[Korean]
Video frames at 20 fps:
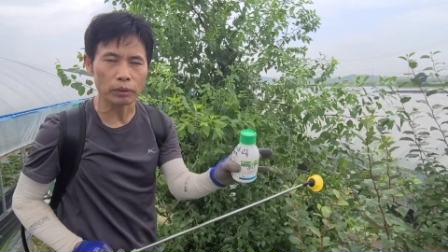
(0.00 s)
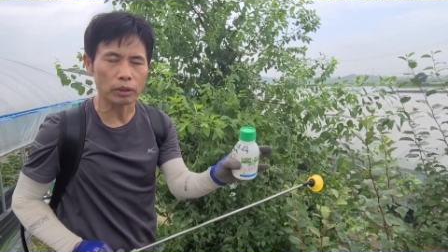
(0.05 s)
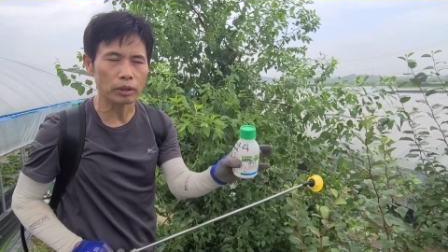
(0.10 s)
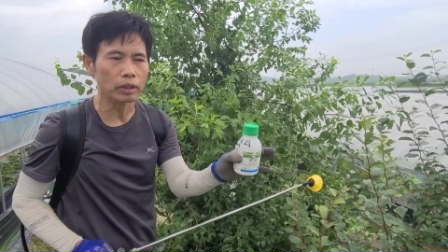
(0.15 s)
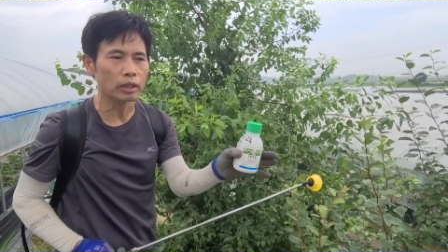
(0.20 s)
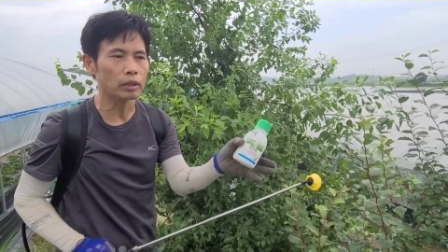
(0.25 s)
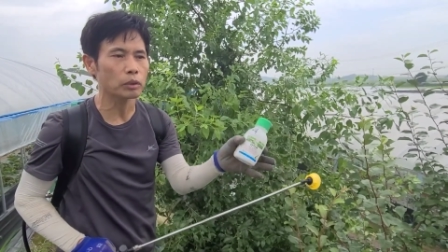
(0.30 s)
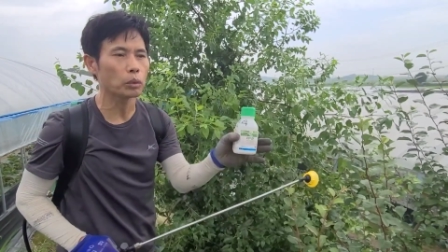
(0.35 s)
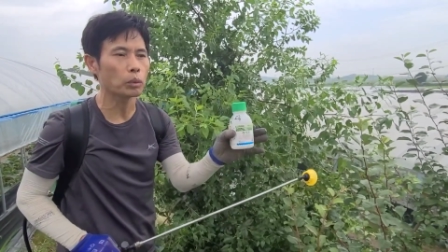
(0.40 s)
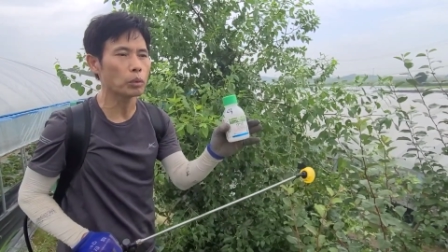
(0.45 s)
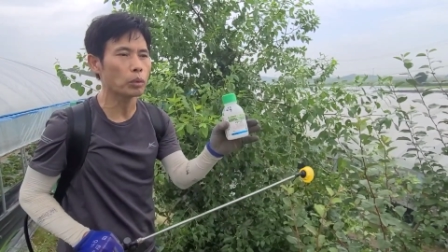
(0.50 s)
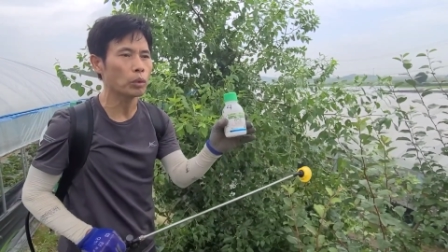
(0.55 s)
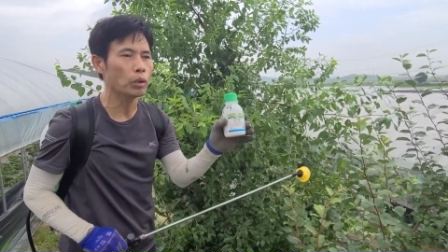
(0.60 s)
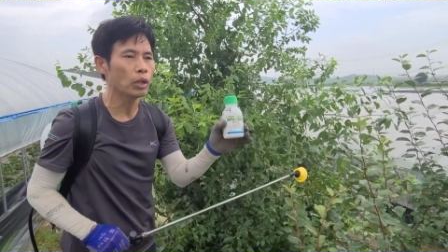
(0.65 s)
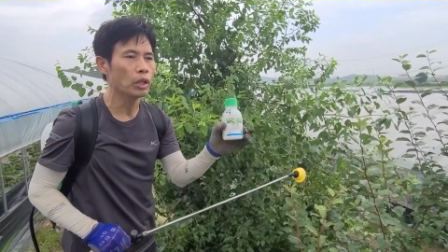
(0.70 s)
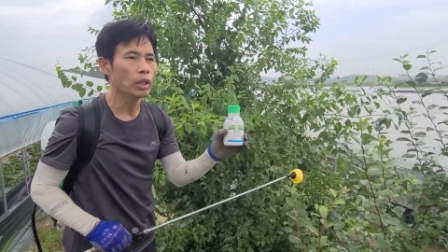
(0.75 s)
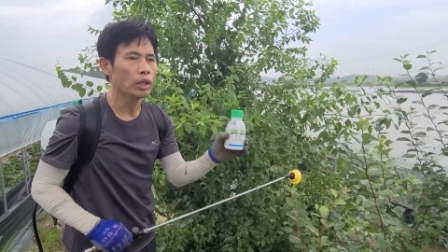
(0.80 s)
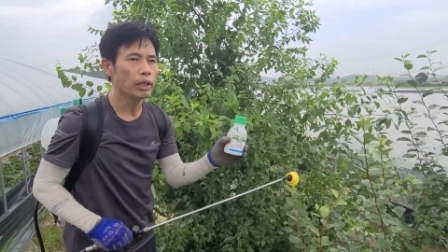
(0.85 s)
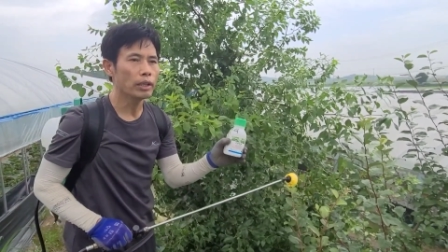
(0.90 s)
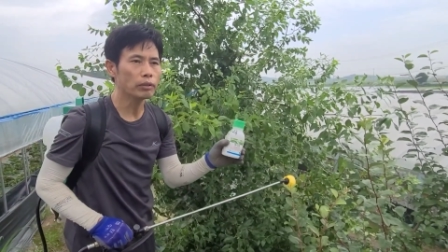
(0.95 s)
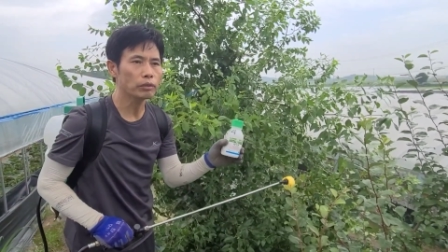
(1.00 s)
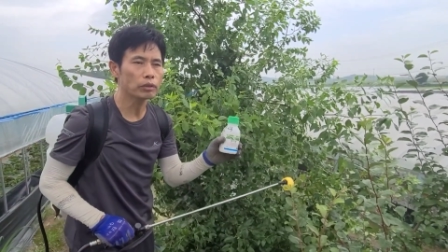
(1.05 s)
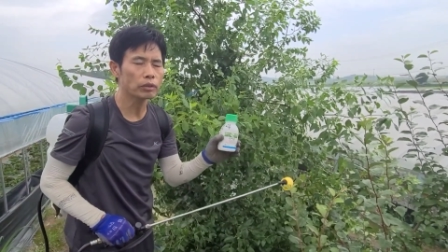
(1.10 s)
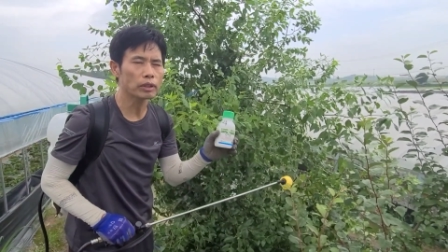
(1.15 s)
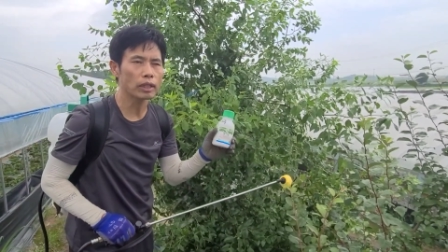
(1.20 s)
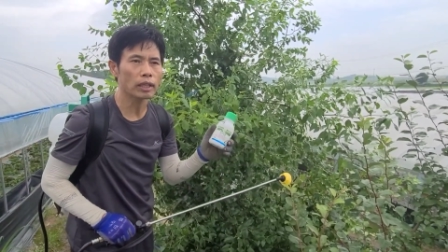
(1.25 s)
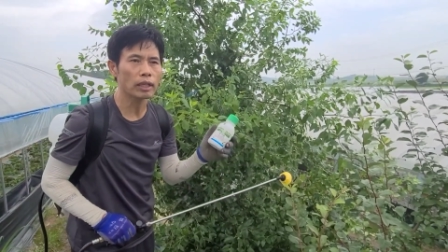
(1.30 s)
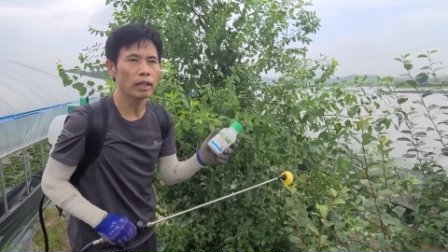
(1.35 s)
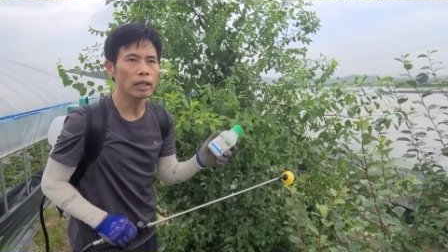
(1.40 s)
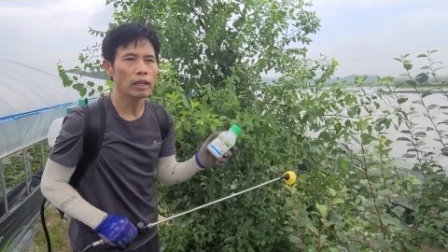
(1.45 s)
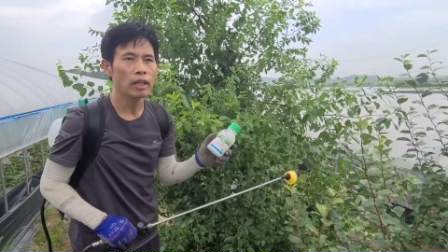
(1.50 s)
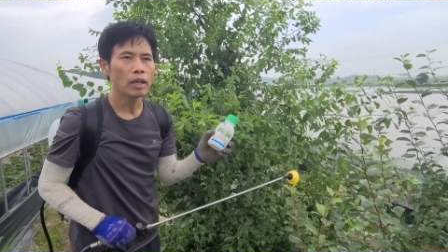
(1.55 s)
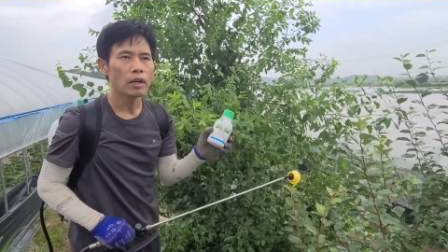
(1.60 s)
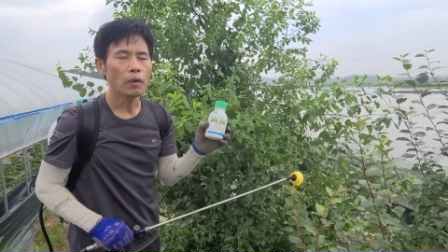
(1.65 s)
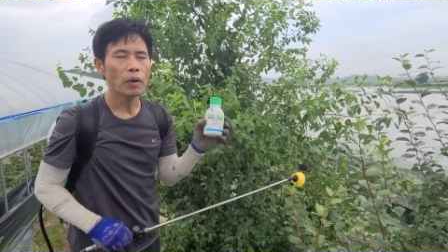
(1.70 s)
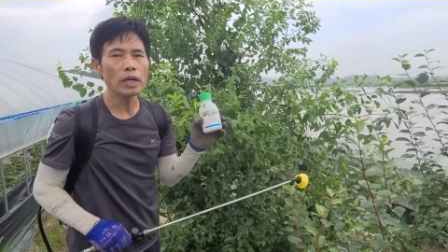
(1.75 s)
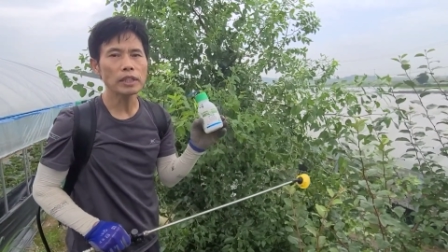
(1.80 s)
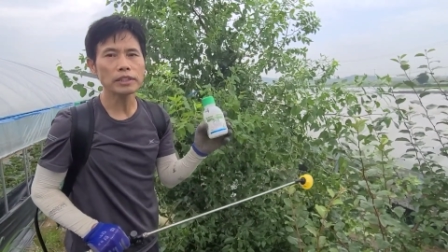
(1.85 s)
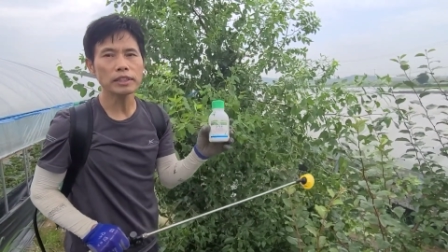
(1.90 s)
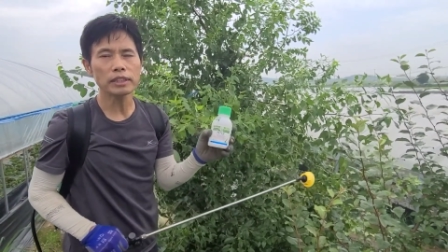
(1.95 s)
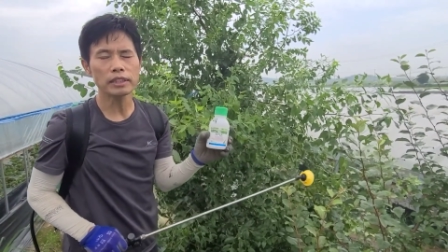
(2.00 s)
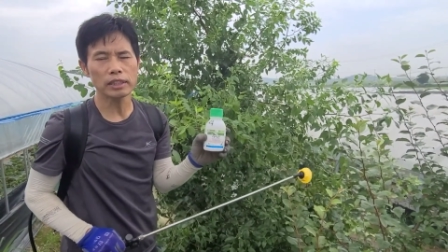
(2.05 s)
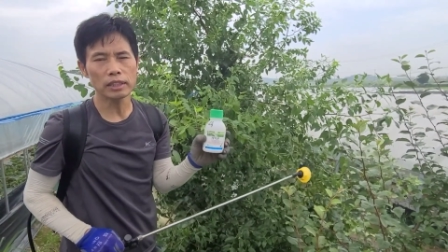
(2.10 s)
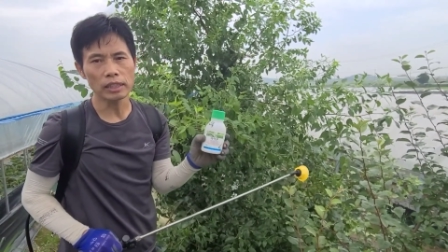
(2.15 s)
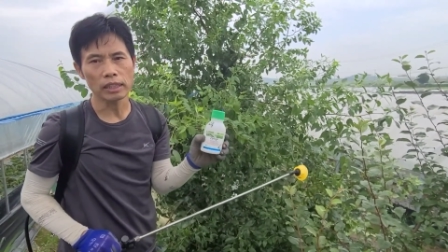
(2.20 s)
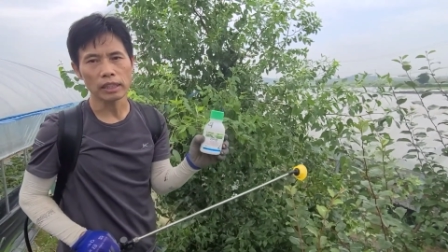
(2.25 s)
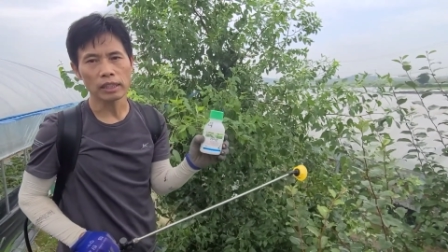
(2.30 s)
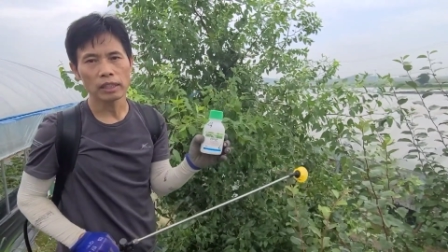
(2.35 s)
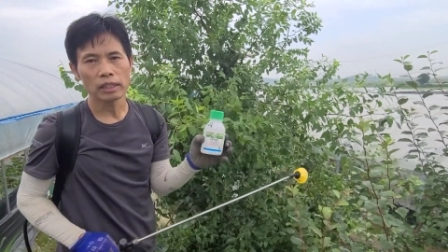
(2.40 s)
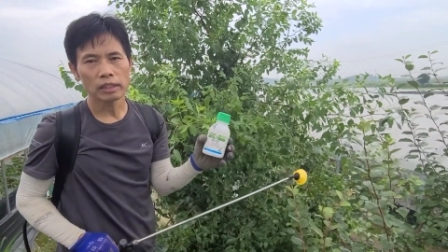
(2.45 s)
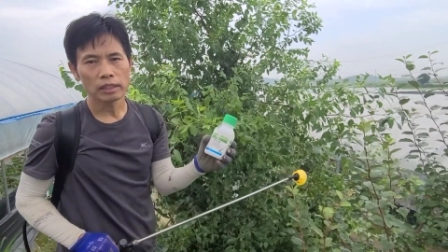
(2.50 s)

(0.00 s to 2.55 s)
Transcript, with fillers: 그러니까 요거 해서 제가 확실히